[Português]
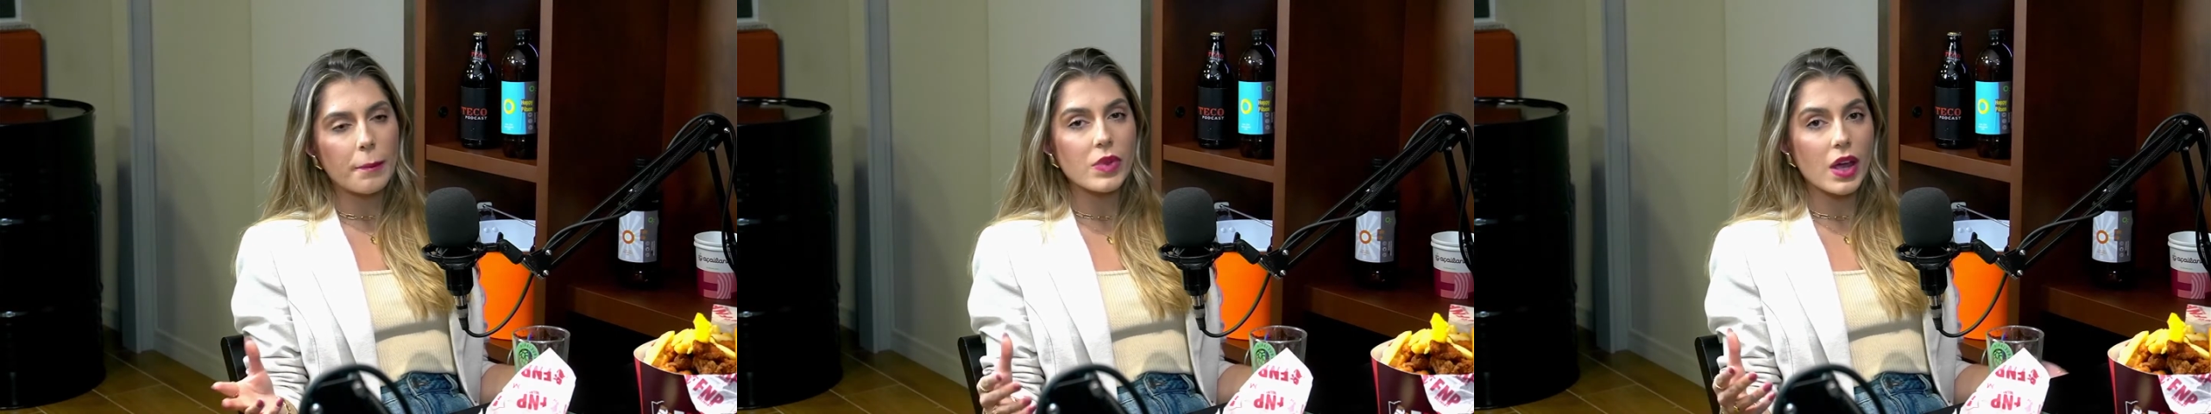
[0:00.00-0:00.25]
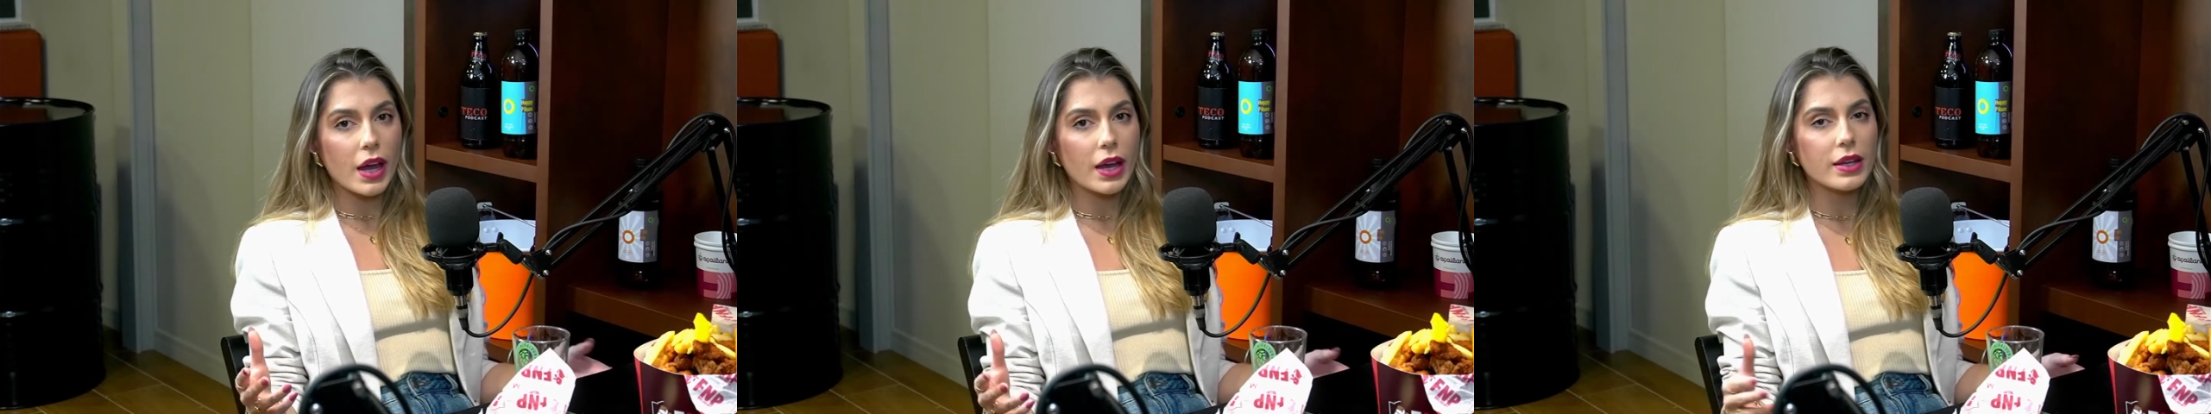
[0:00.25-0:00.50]

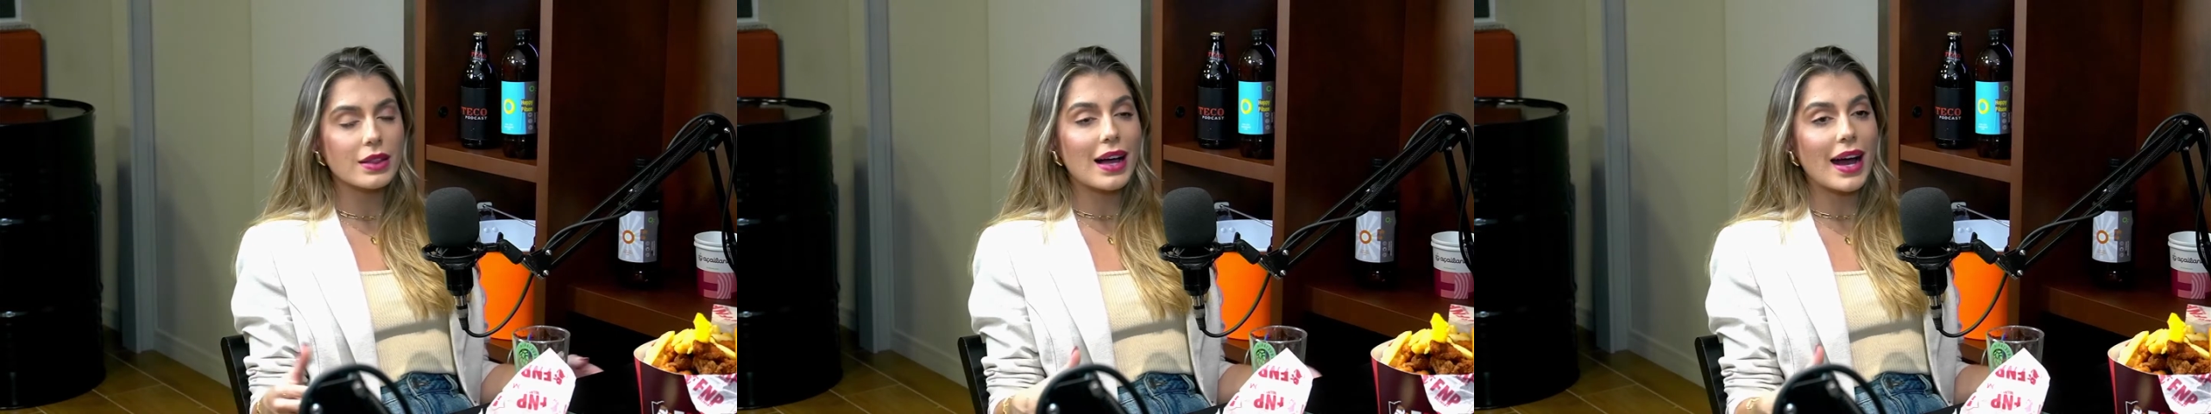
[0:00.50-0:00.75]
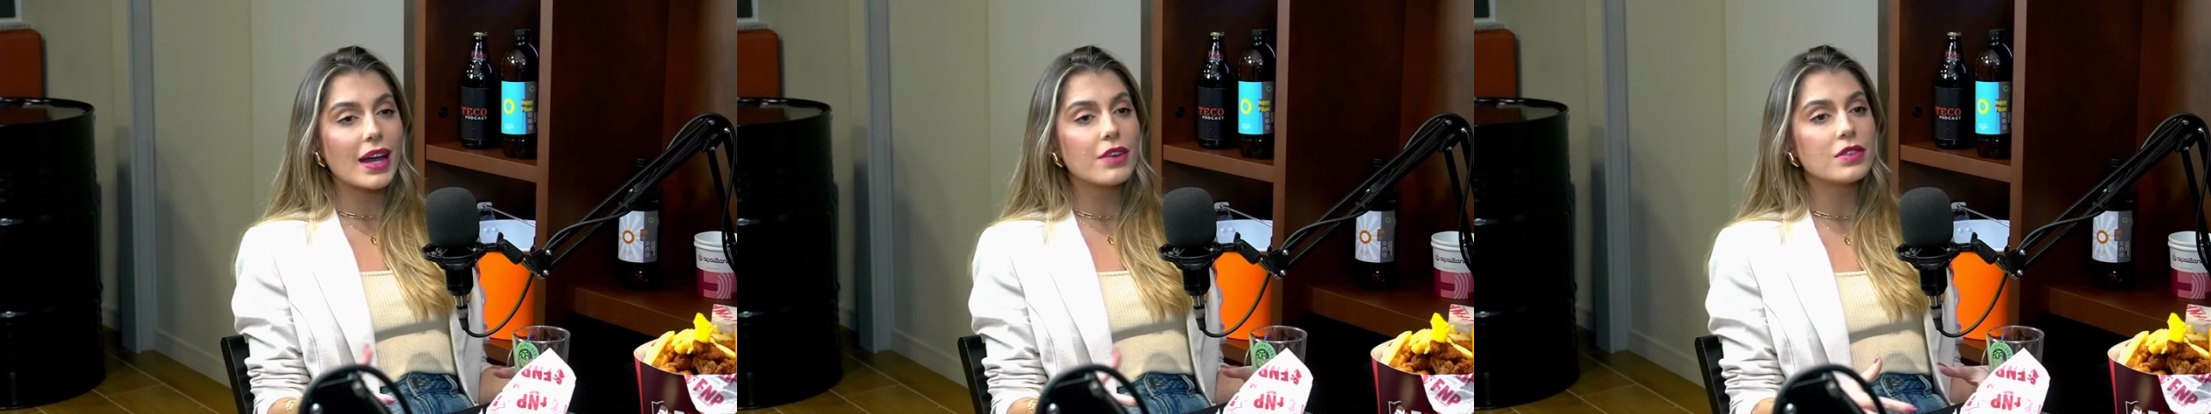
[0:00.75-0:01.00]
É, e
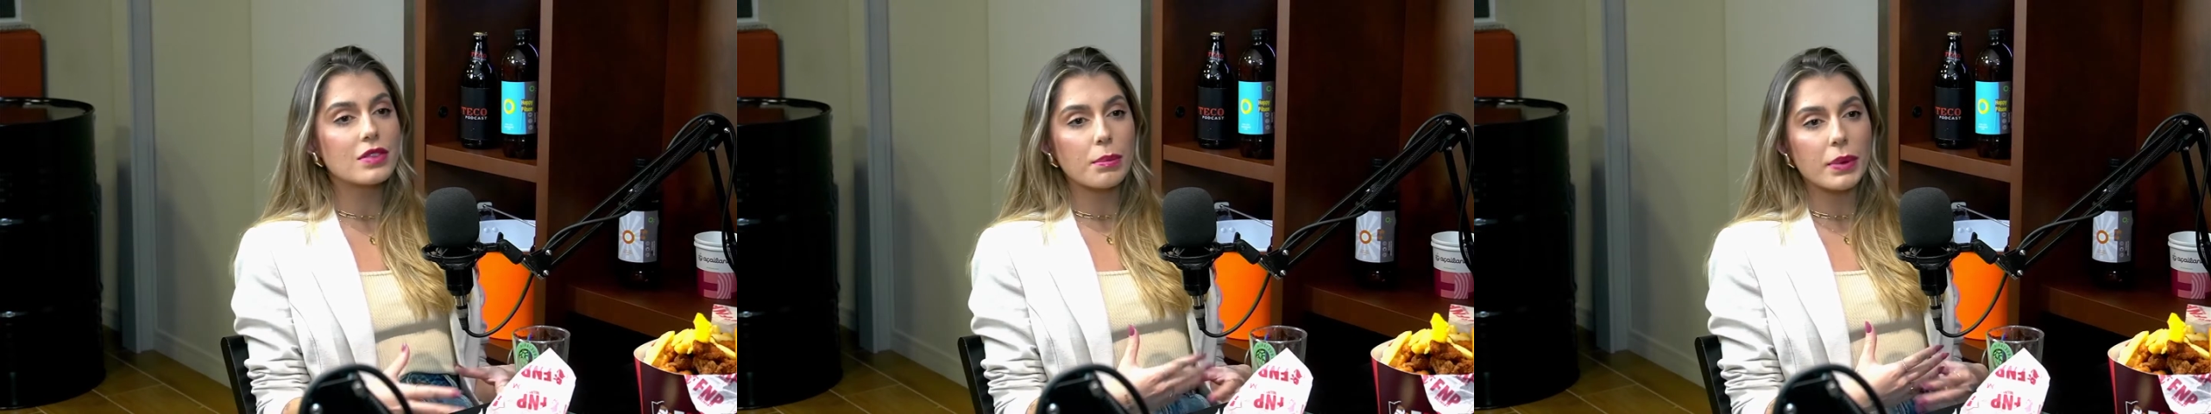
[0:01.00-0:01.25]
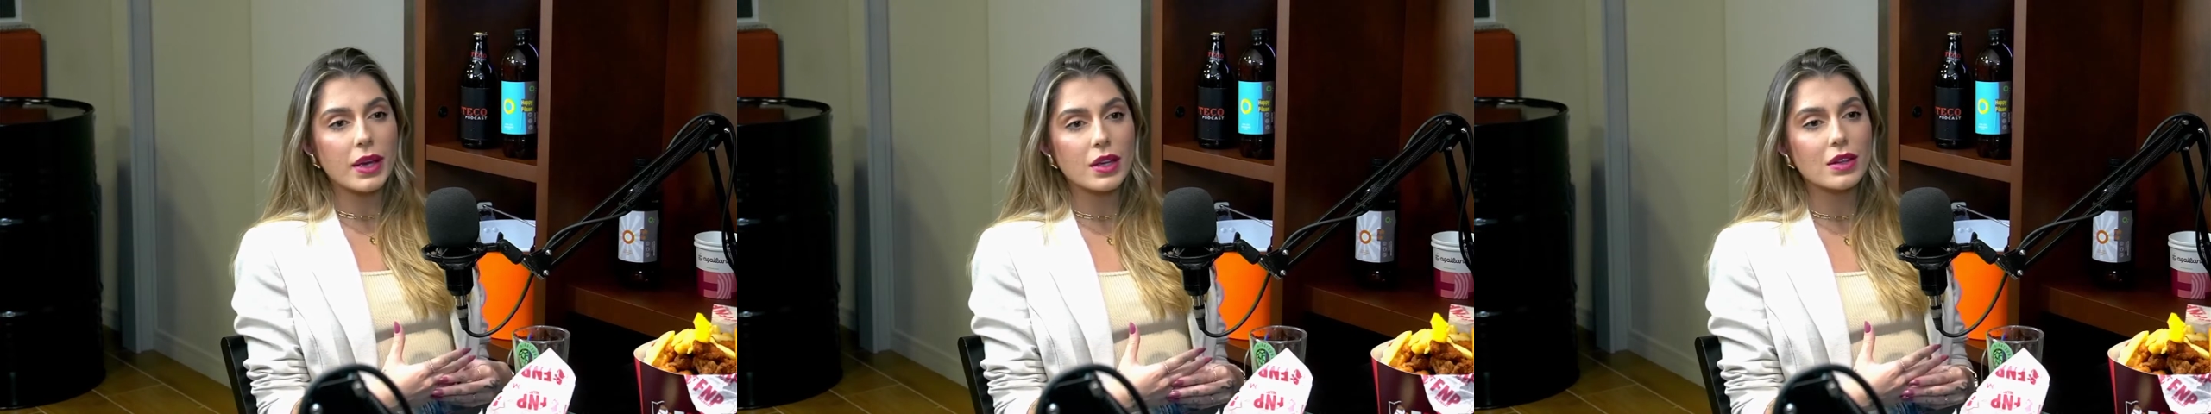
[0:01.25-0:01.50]
lives também,